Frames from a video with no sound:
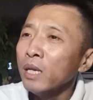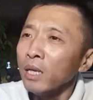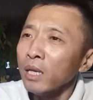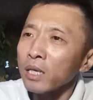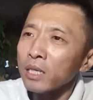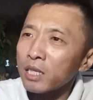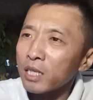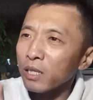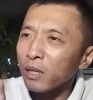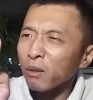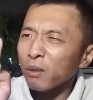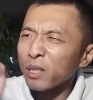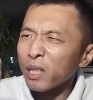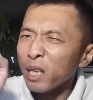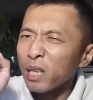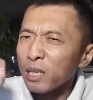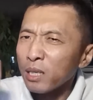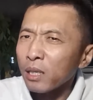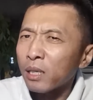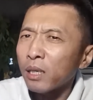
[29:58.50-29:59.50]
直到这
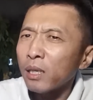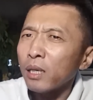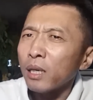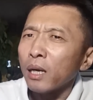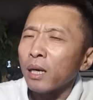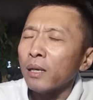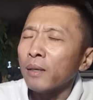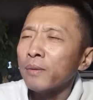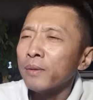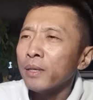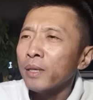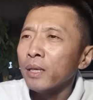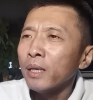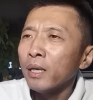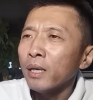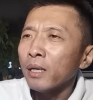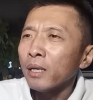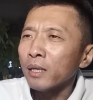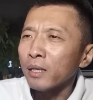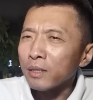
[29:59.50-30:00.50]
一刻呀，
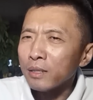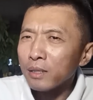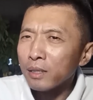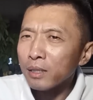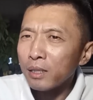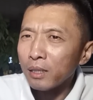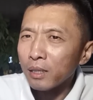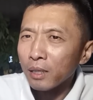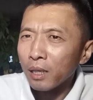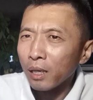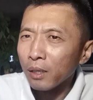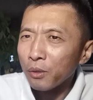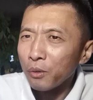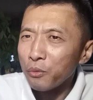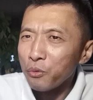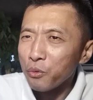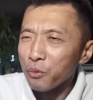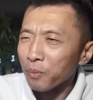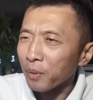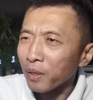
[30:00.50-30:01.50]
林子哥他的
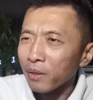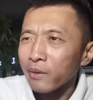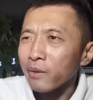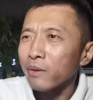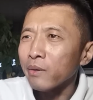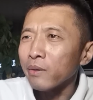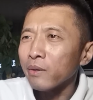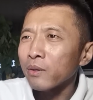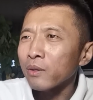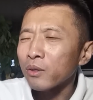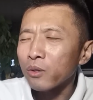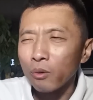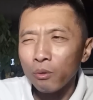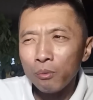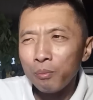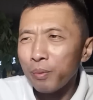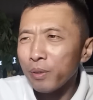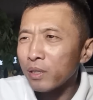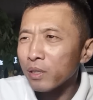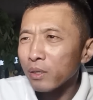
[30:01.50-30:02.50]
女朋友都
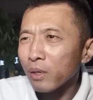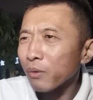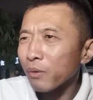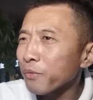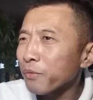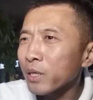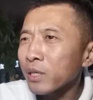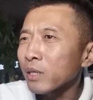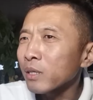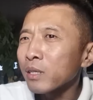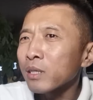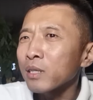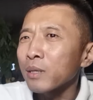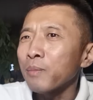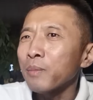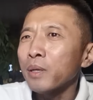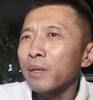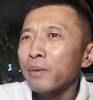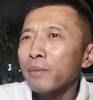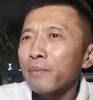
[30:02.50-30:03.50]
不知道生了什
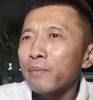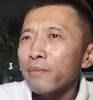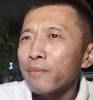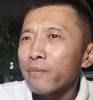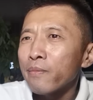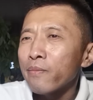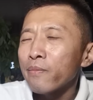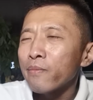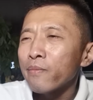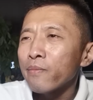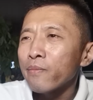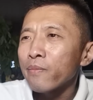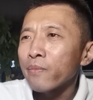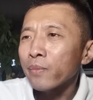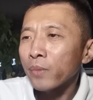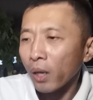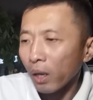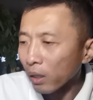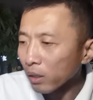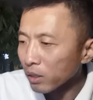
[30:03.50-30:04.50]
么，
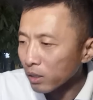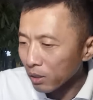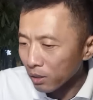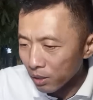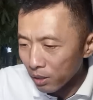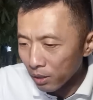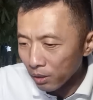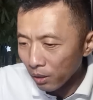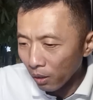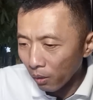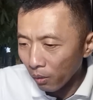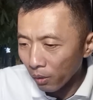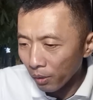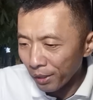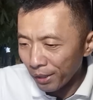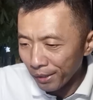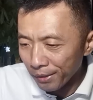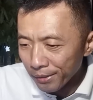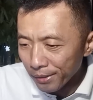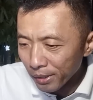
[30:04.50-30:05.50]
他只知道
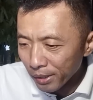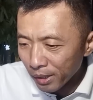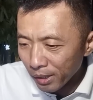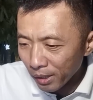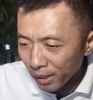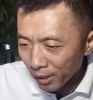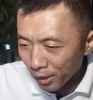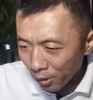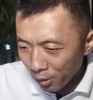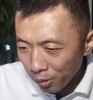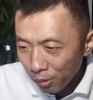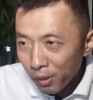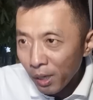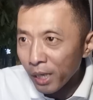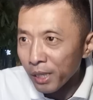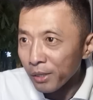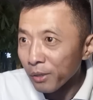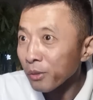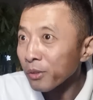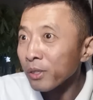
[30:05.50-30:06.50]
林子哥突
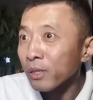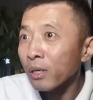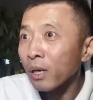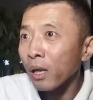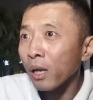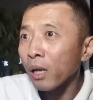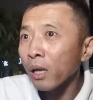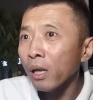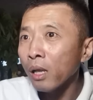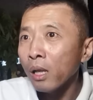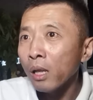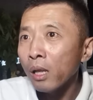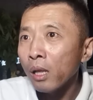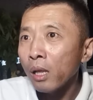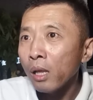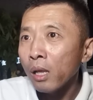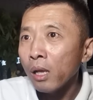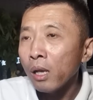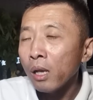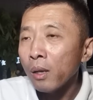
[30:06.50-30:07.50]
然消失了，
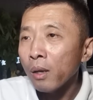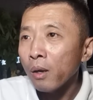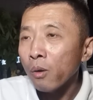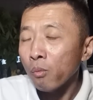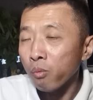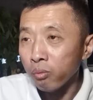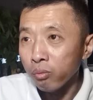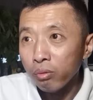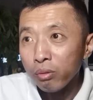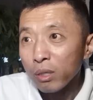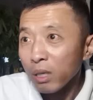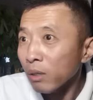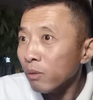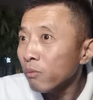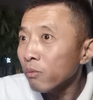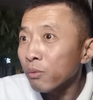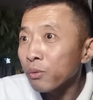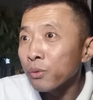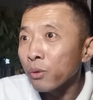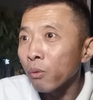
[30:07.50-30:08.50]
无影
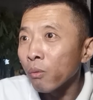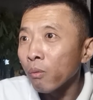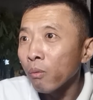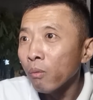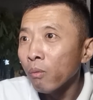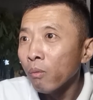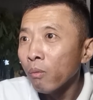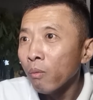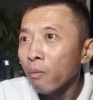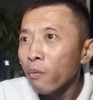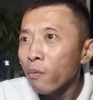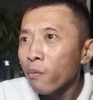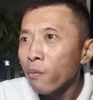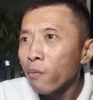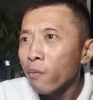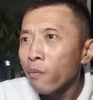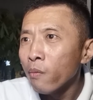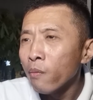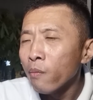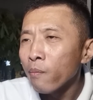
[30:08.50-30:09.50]
无踪，
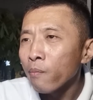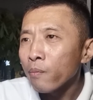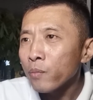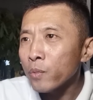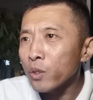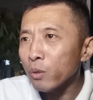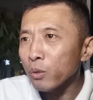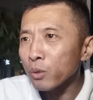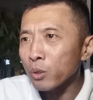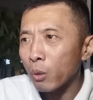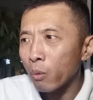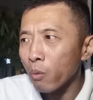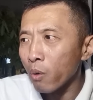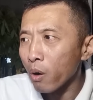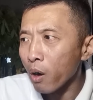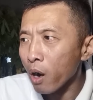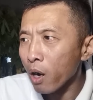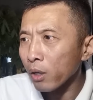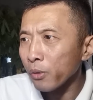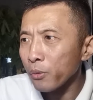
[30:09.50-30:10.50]
就从
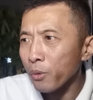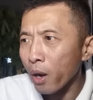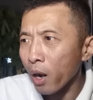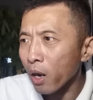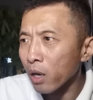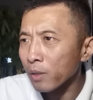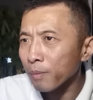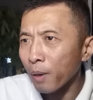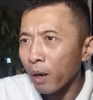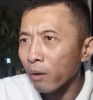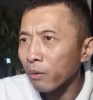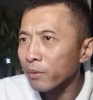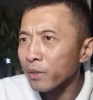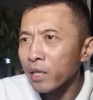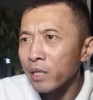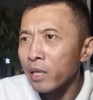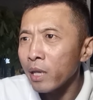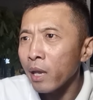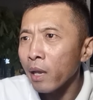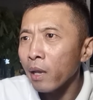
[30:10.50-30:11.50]
二月二十八号
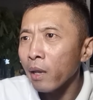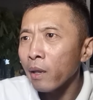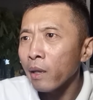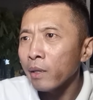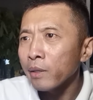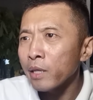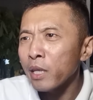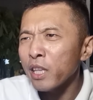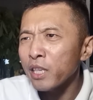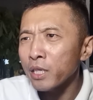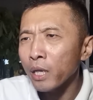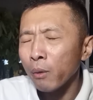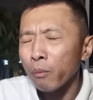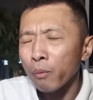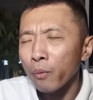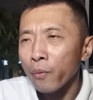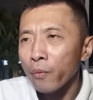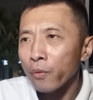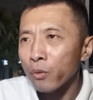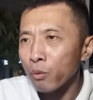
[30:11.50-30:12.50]
那天那天下
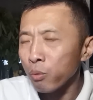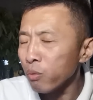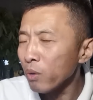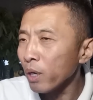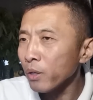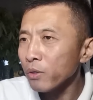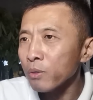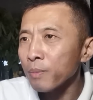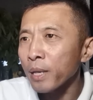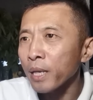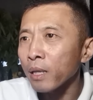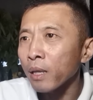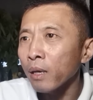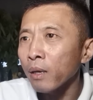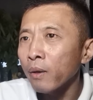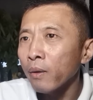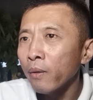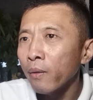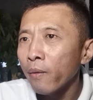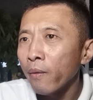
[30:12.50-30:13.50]
午突然就没了，
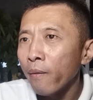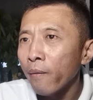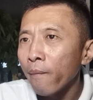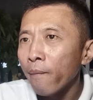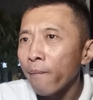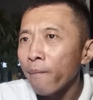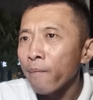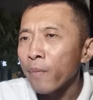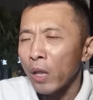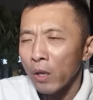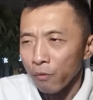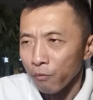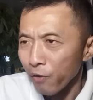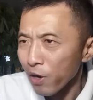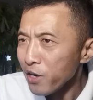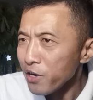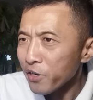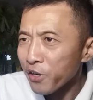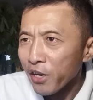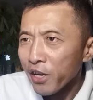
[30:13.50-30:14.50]

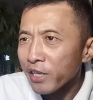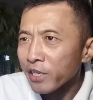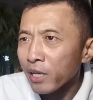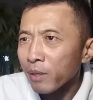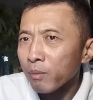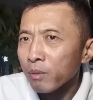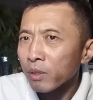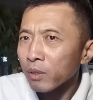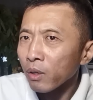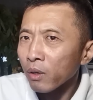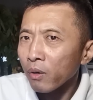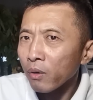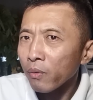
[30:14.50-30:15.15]
问谁谁不知道。